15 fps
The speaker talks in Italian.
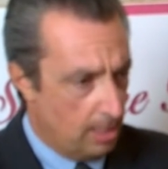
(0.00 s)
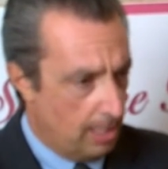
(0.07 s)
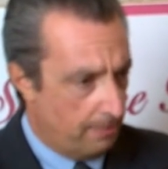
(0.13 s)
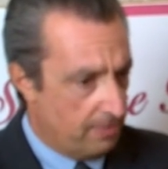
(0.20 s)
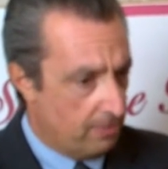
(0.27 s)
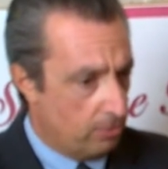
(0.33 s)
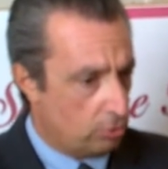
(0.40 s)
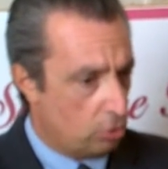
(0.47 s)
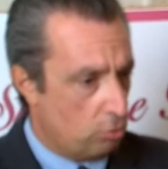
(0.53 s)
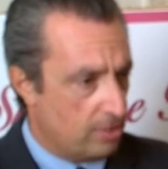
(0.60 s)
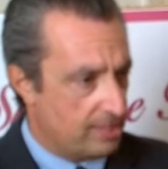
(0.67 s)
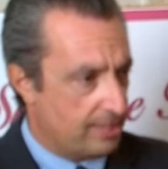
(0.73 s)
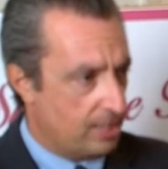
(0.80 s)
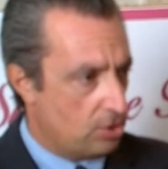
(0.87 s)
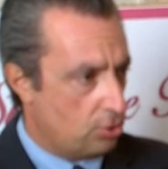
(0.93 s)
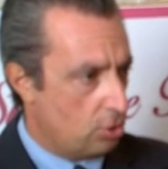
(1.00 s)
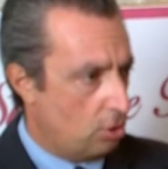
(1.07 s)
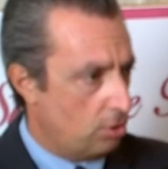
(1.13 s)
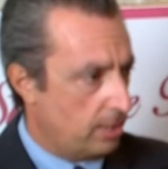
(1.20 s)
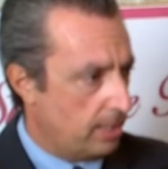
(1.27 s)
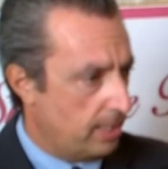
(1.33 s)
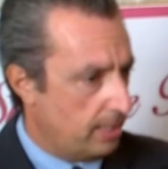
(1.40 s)
Abbiamo avuto due
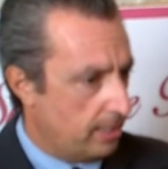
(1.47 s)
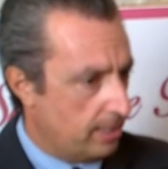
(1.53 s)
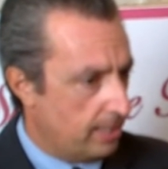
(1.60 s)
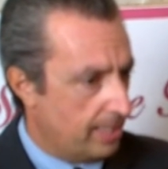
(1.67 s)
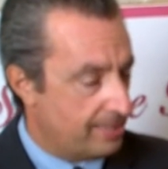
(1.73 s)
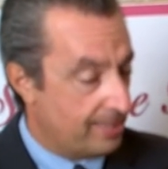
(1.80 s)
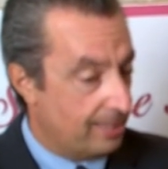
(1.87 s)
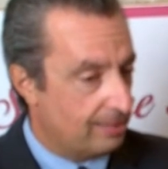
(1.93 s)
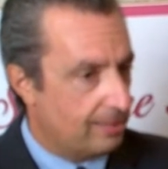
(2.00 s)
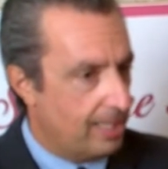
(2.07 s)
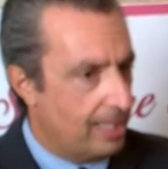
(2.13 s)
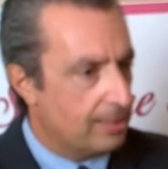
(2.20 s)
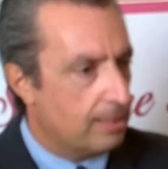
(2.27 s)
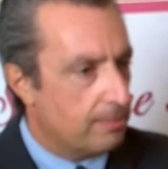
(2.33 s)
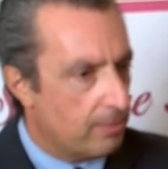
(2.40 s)
stagioni esaltanti,